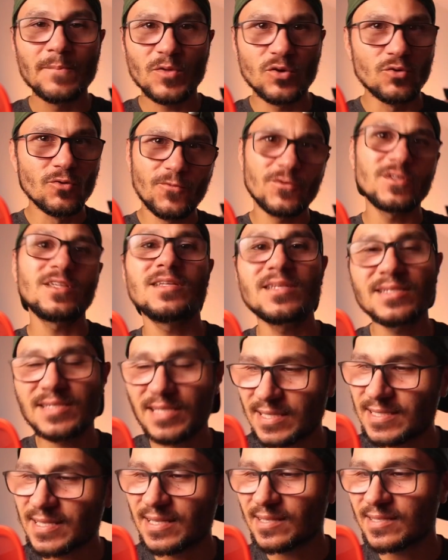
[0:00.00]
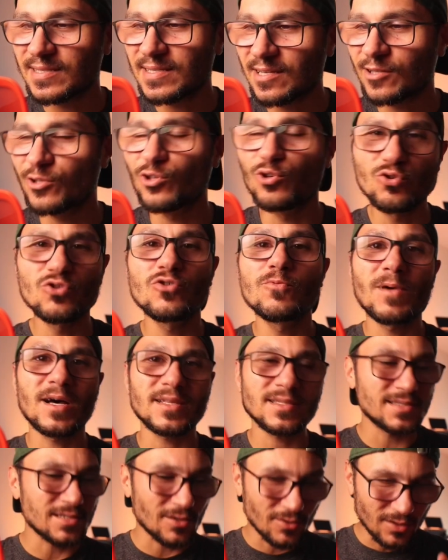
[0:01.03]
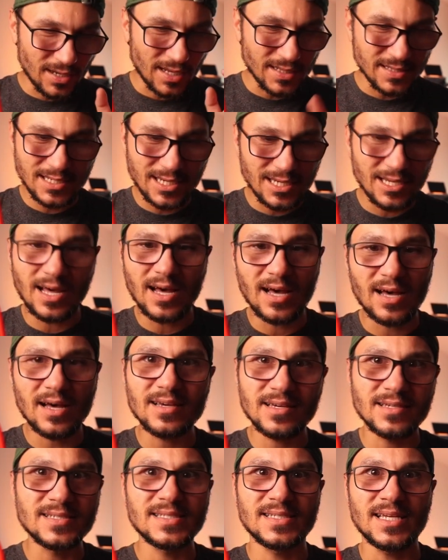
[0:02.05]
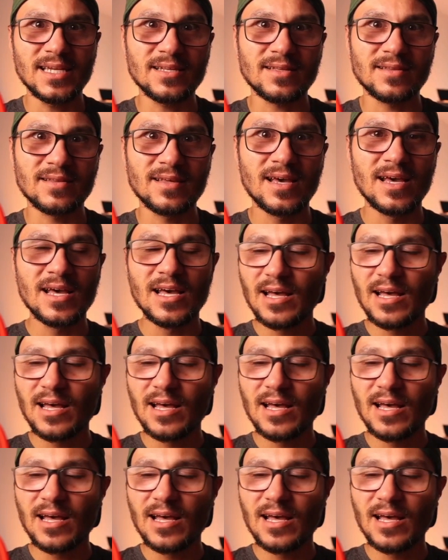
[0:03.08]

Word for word: Und nur für die, die es jetzt interessiert, YouTube hat es auch ganz klar gestated.